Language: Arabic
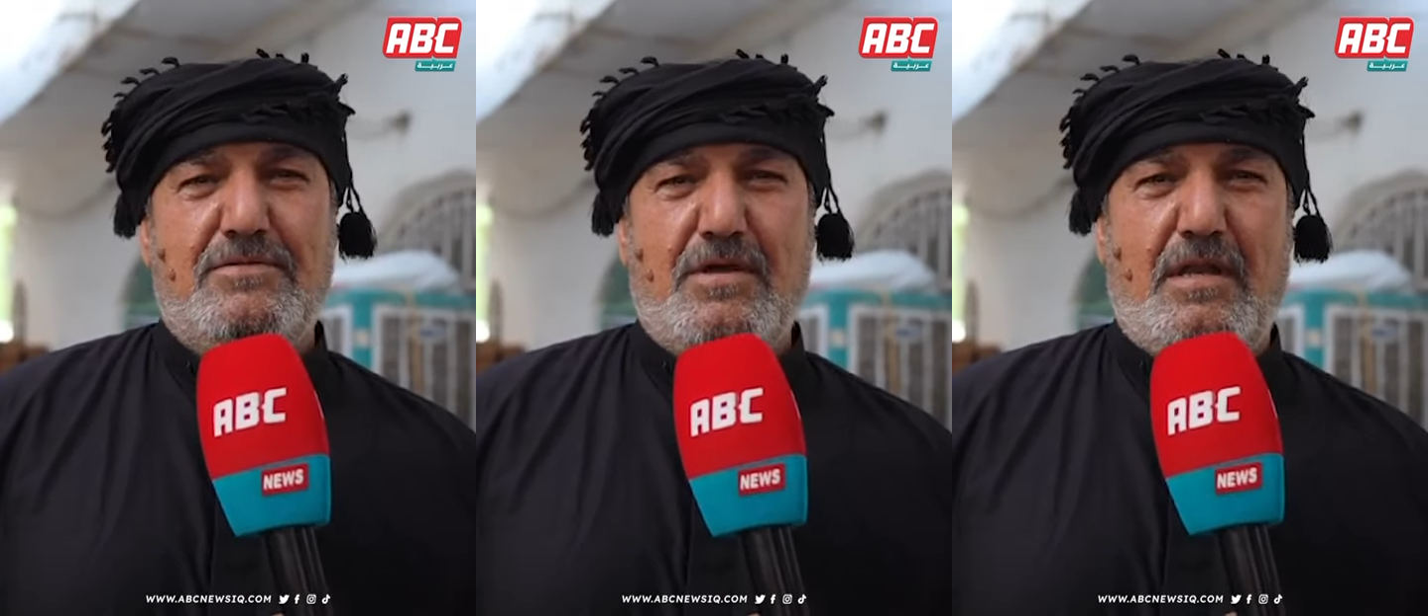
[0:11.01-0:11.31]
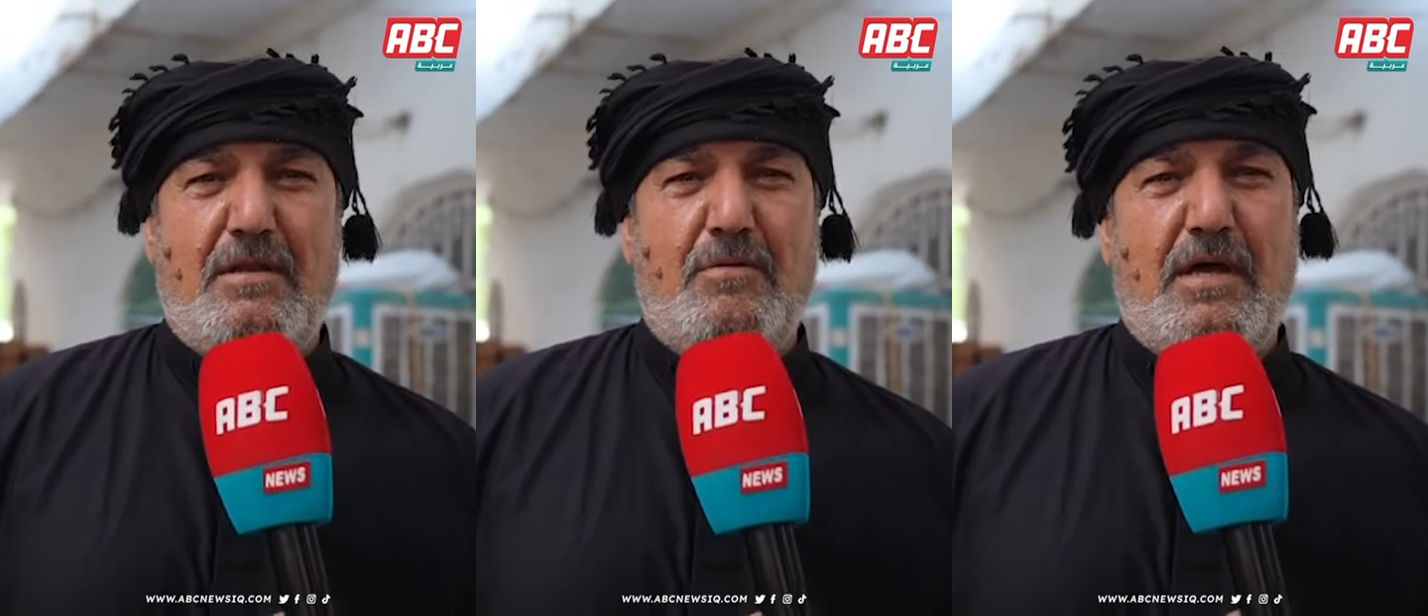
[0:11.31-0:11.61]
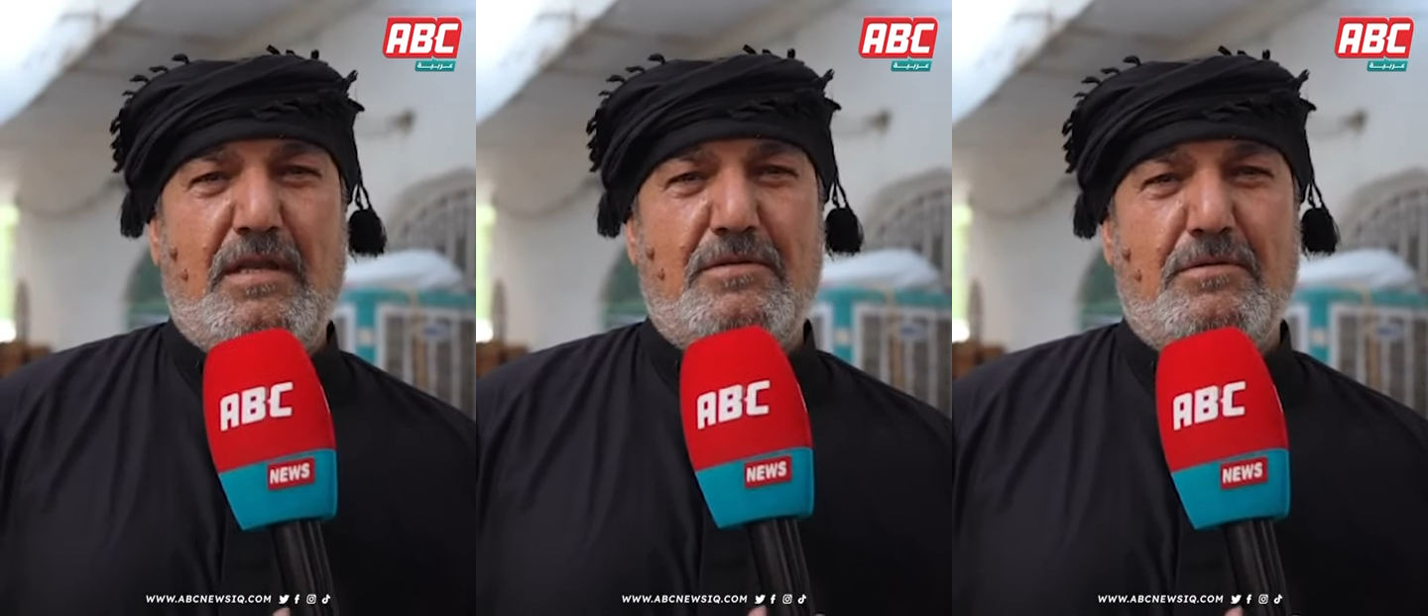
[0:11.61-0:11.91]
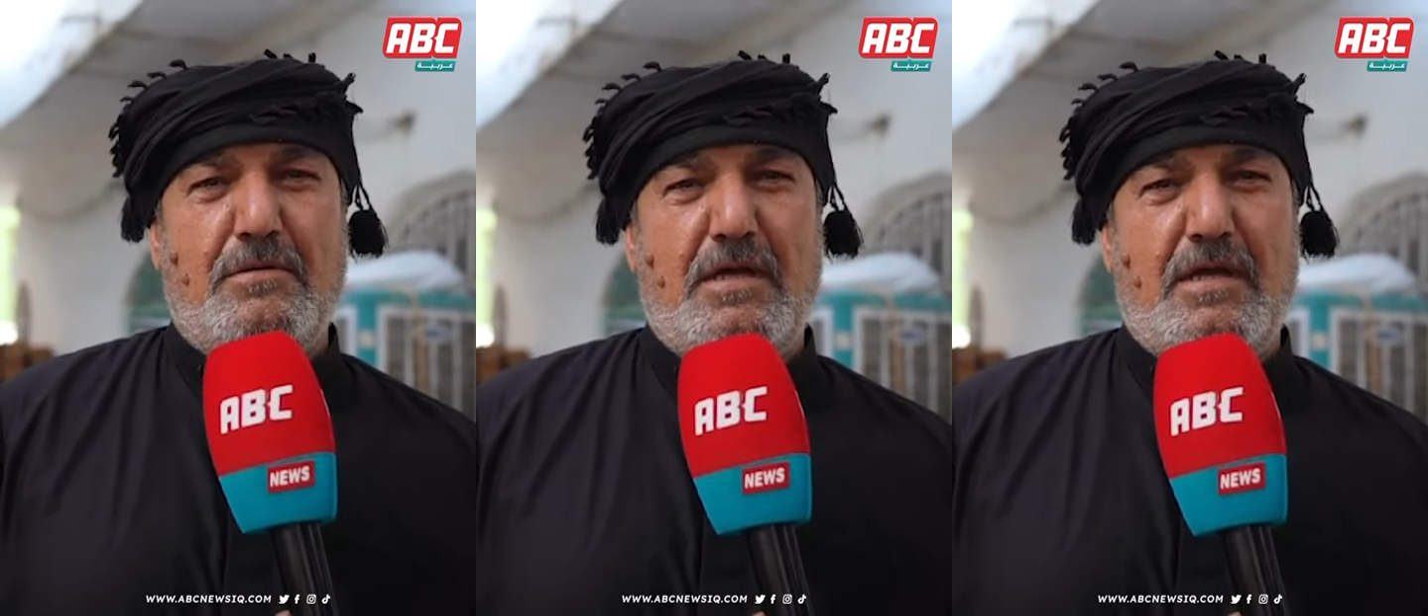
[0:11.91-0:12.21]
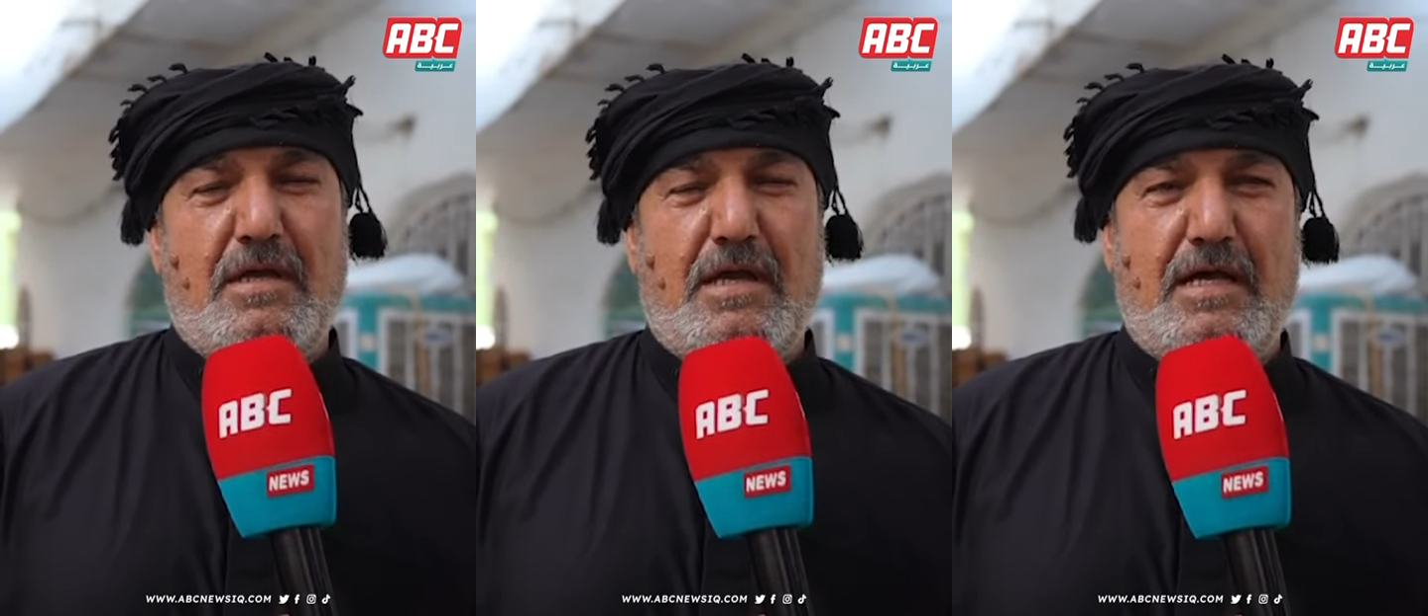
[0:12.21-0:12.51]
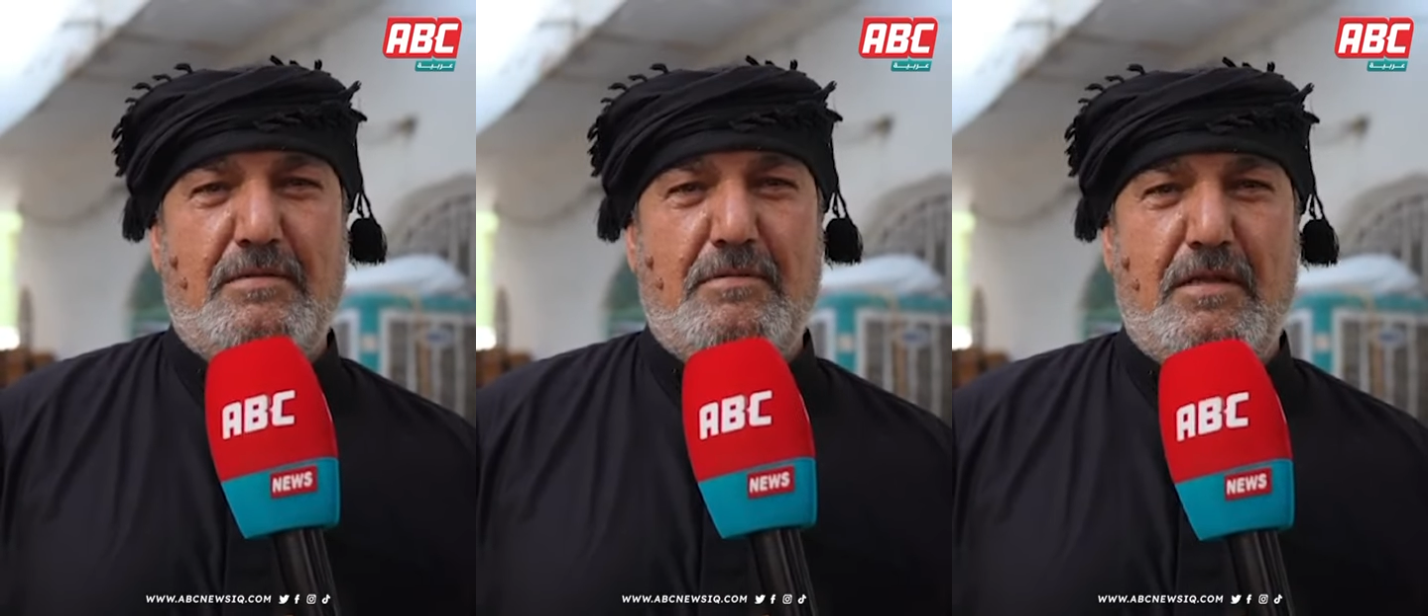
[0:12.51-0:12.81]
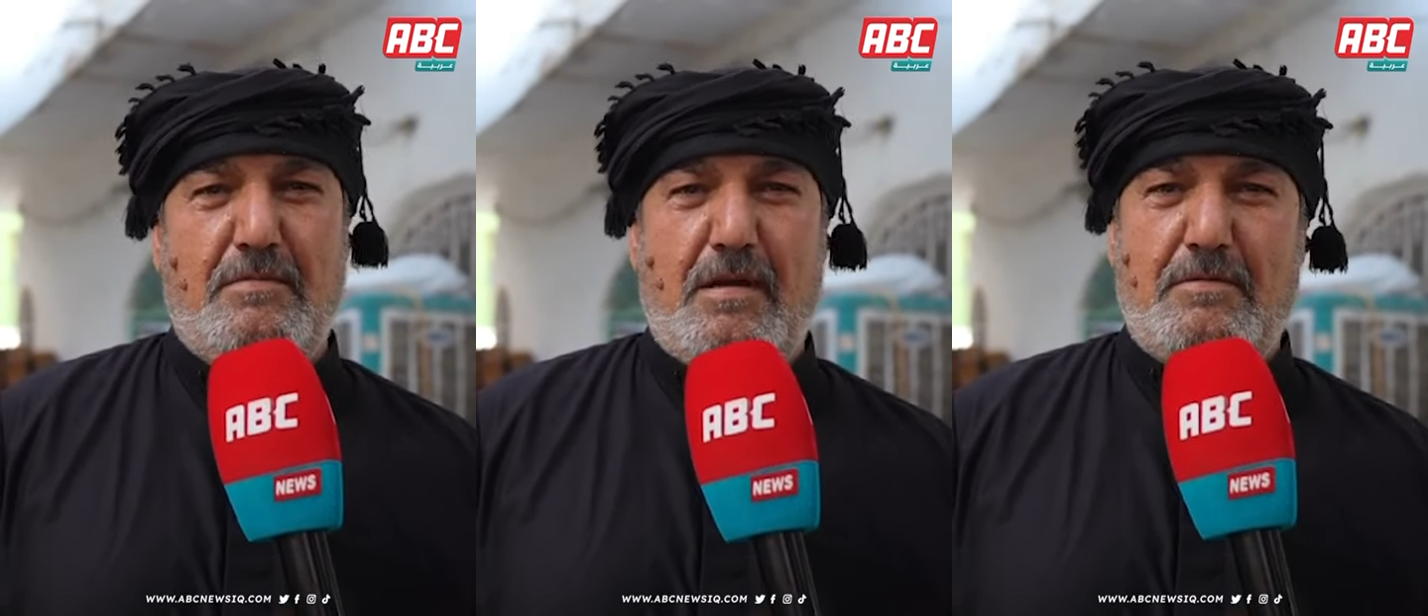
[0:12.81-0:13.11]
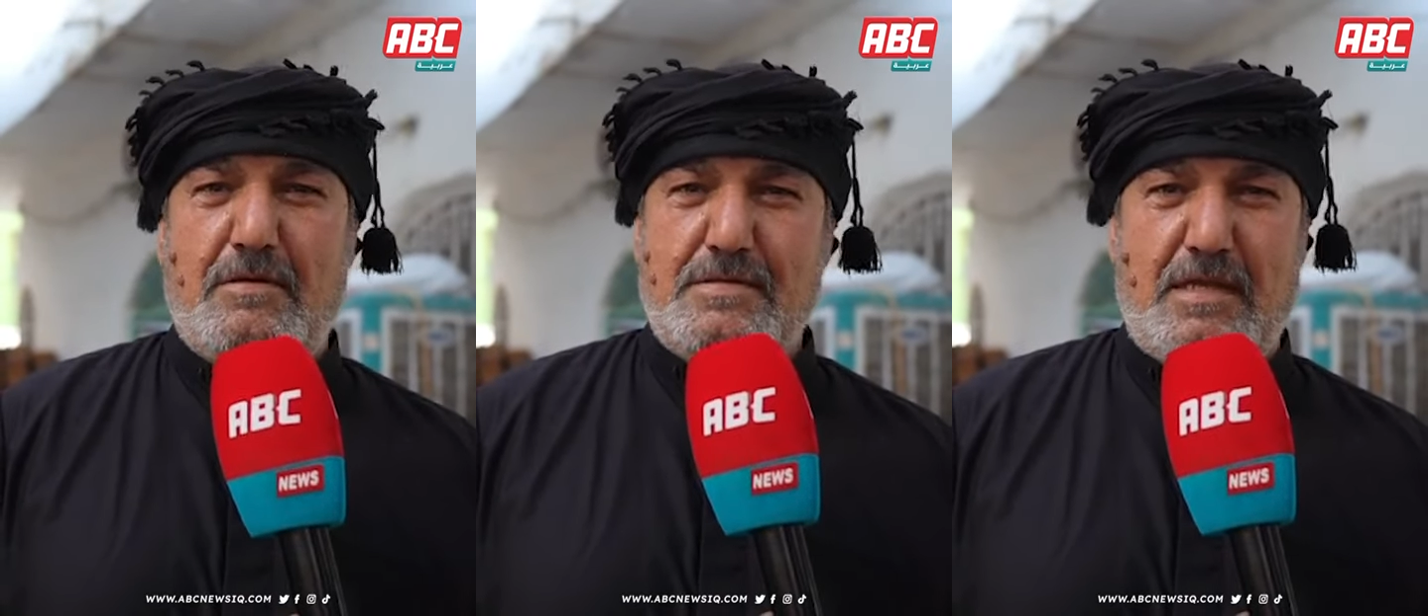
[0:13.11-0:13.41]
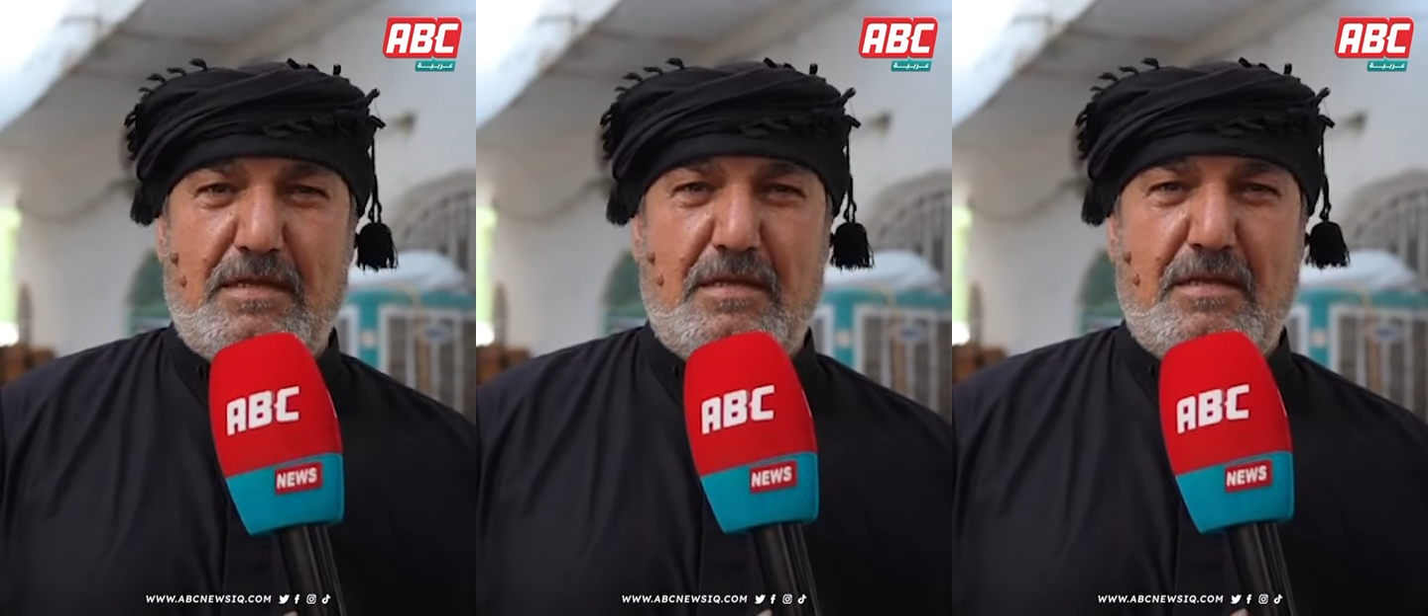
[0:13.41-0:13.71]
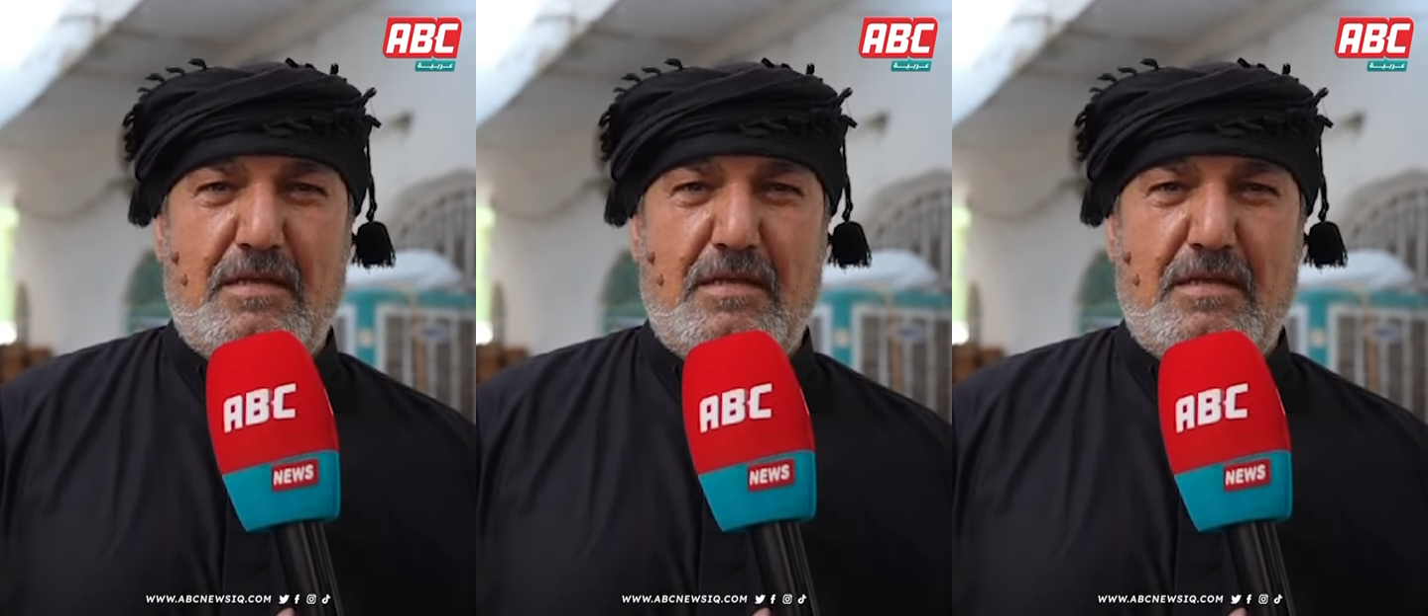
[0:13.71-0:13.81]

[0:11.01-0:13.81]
كان الوالد هو خادم للإمام الحسين